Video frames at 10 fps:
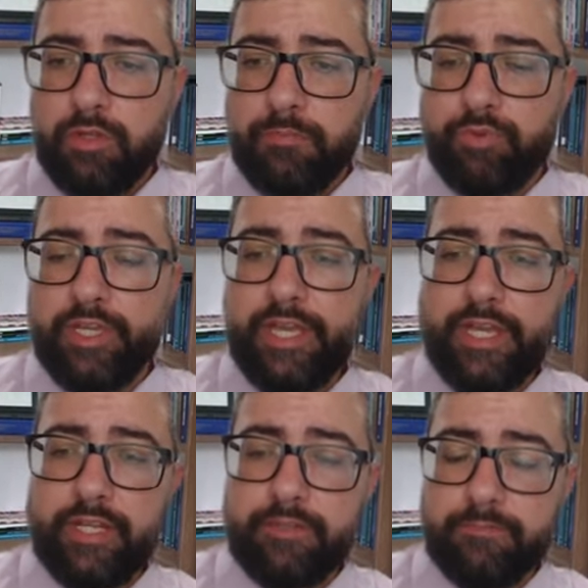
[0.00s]
porque
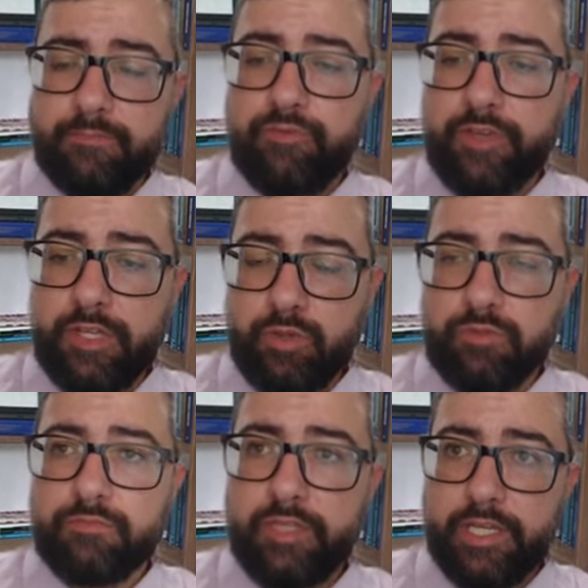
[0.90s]
ele, filho,
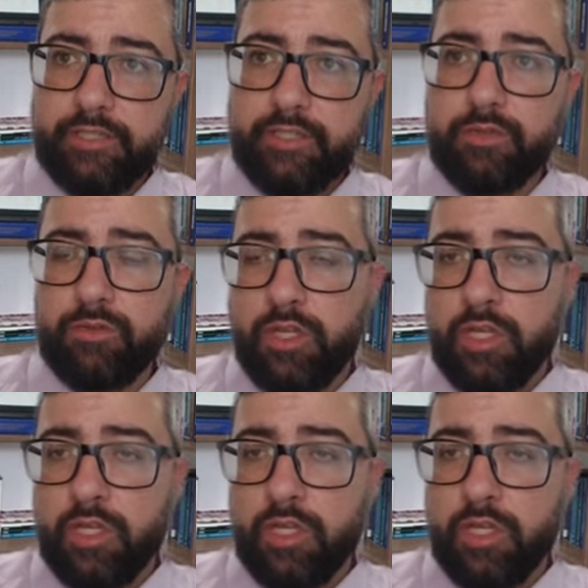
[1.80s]
herdeiro,